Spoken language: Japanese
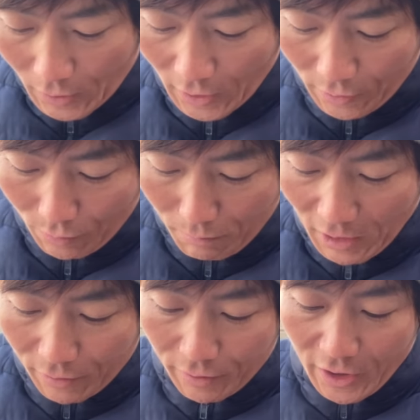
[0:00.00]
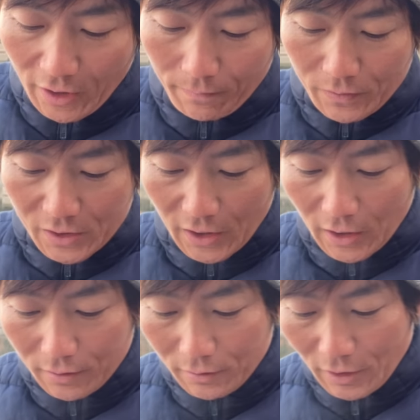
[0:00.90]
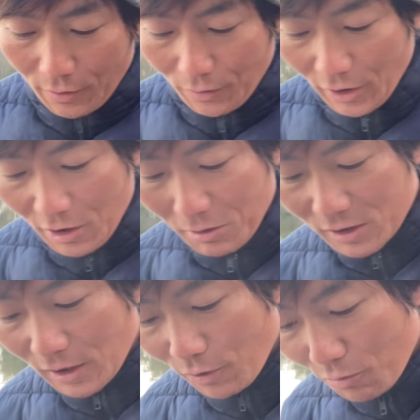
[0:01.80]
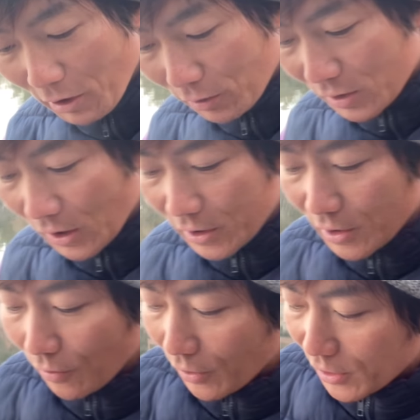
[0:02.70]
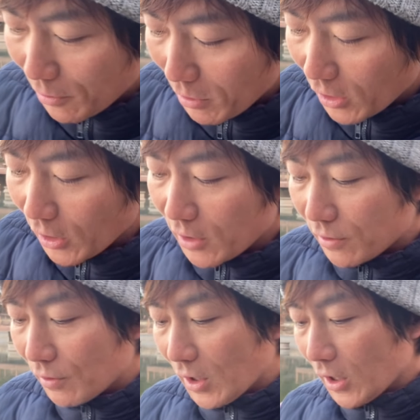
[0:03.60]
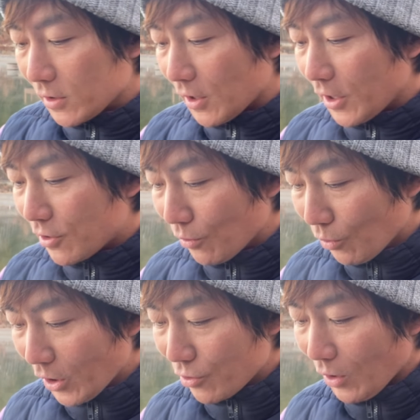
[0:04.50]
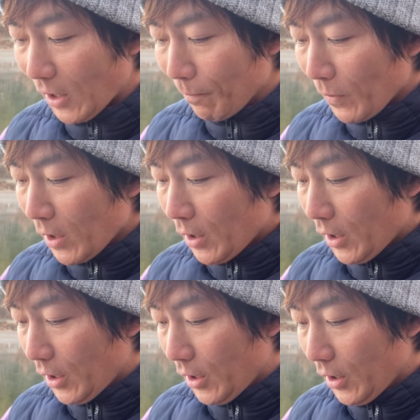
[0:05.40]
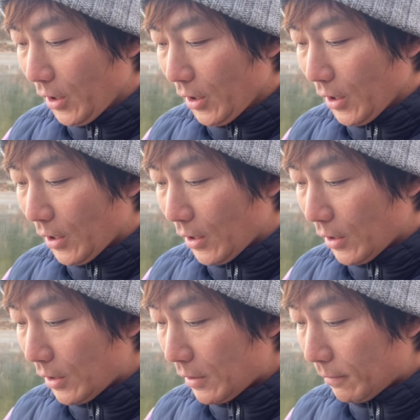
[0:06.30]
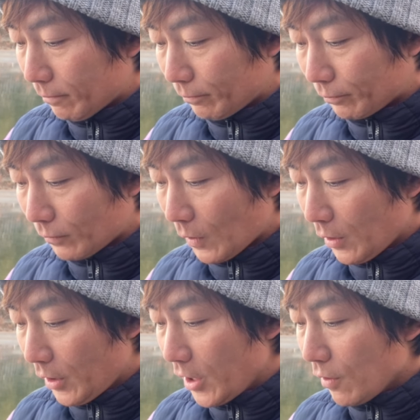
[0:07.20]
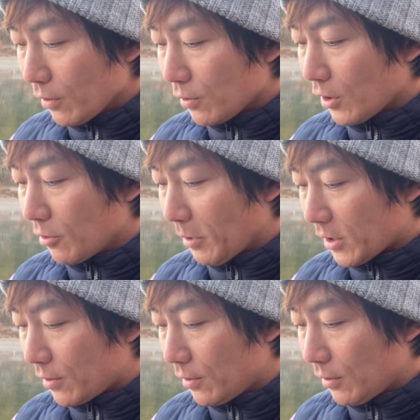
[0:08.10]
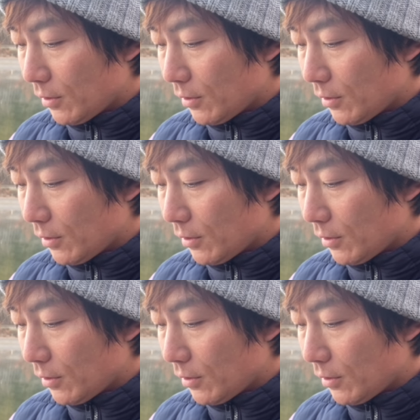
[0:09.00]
えっ、ー、と、丸2。せっかくなので、ニミツさんのコメントを探したのですが、見当たらず、何月何日の動画でしょうかえー、リンクはおそらくバツ、ん